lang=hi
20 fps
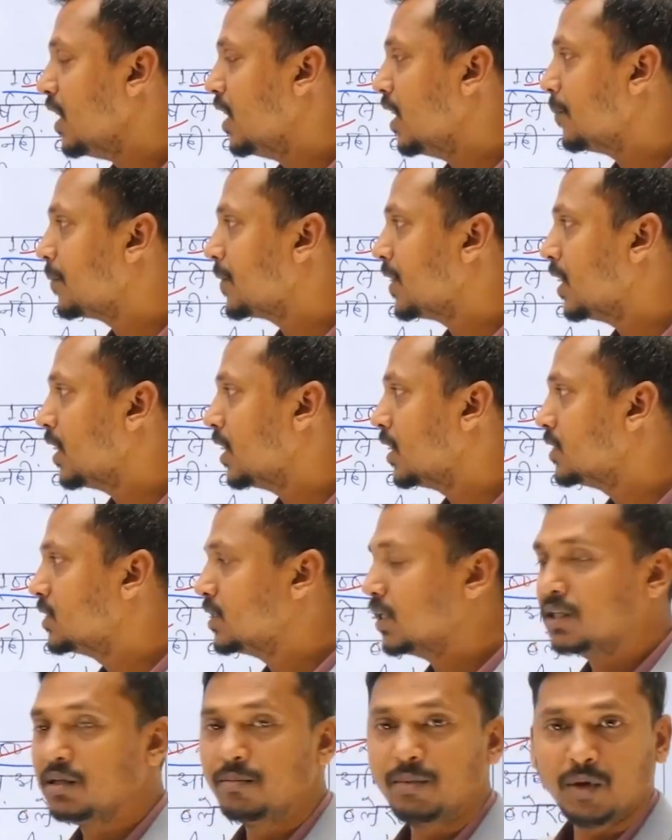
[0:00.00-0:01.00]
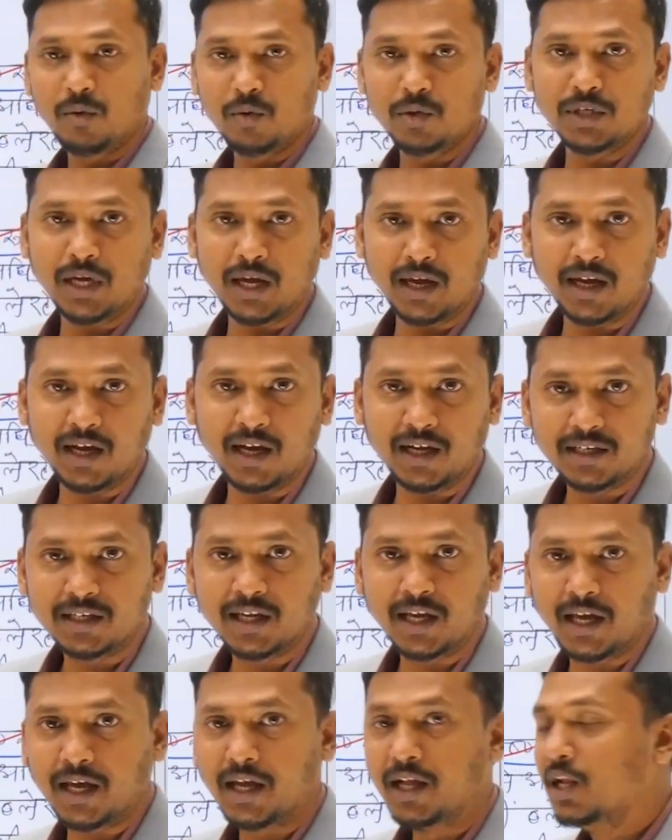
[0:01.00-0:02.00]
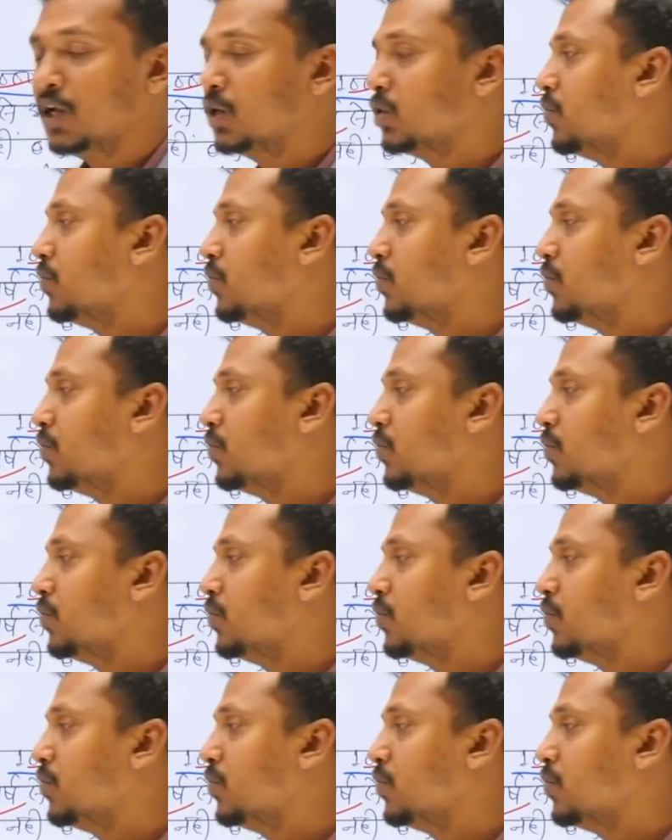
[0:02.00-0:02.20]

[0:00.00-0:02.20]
आपका जल्दी में हो जाएगा ठीक है